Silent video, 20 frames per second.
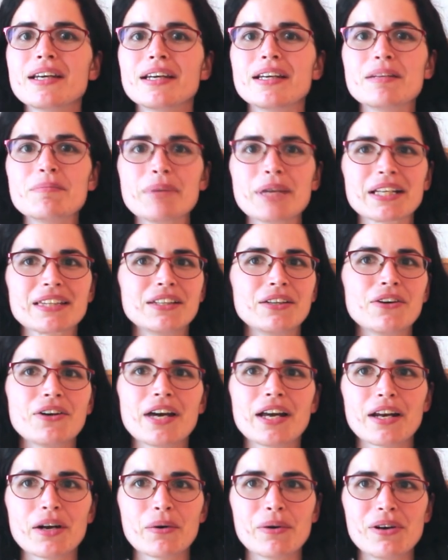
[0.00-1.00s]
in
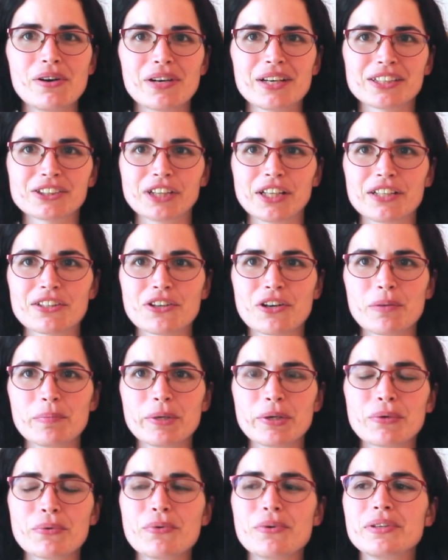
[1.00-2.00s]
particolare quello che assaggerò
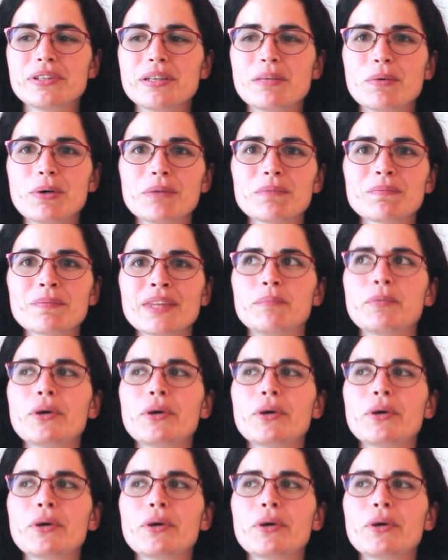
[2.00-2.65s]
per ultimo.